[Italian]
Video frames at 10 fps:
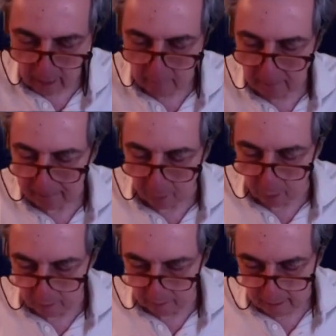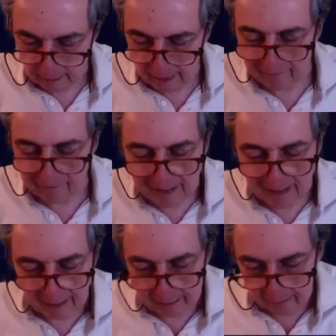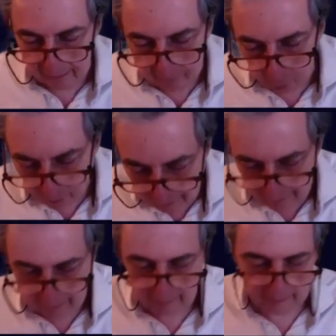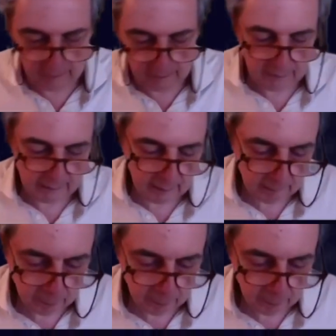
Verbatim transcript: ma poi la vera, la concreta attività della